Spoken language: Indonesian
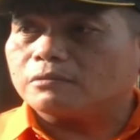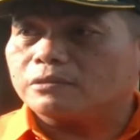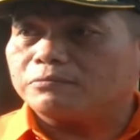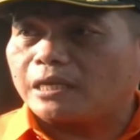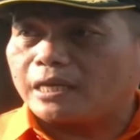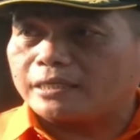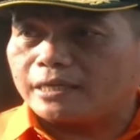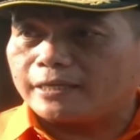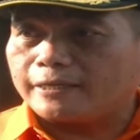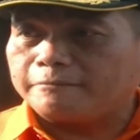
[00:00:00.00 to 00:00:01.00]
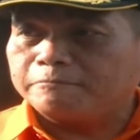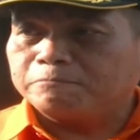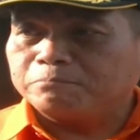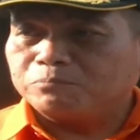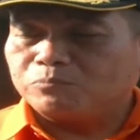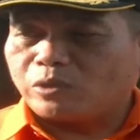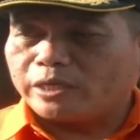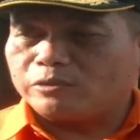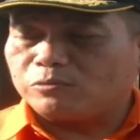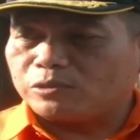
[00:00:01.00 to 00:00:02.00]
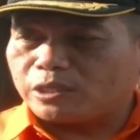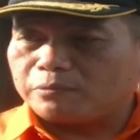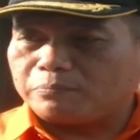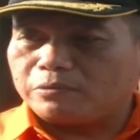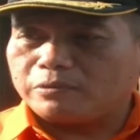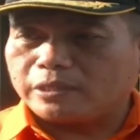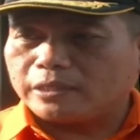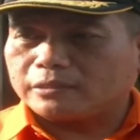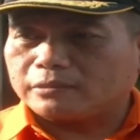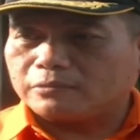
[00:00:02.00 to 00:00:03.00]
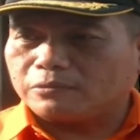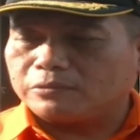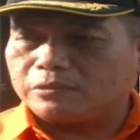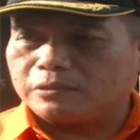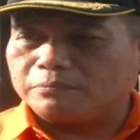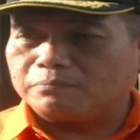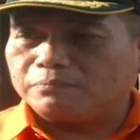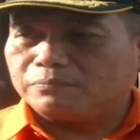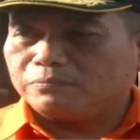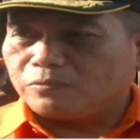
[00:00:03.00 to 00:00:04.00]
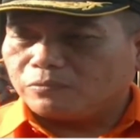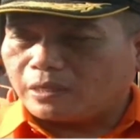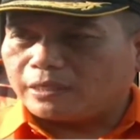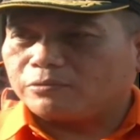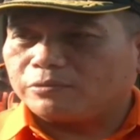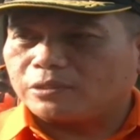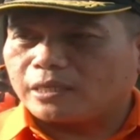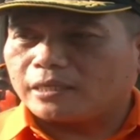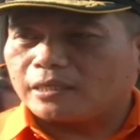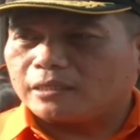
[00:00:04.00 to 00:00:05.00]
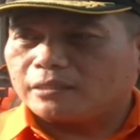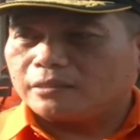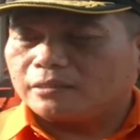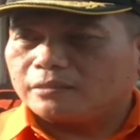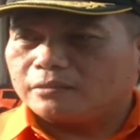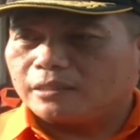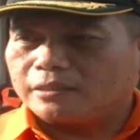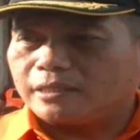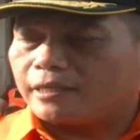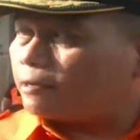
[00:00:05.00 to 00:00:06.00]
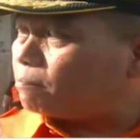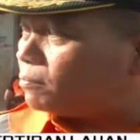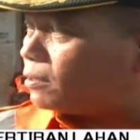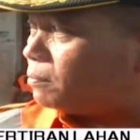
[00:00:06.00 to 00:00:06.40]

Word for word: seluruh kewilayahan baik itu dari Polres, Kodim, wali kota jajaran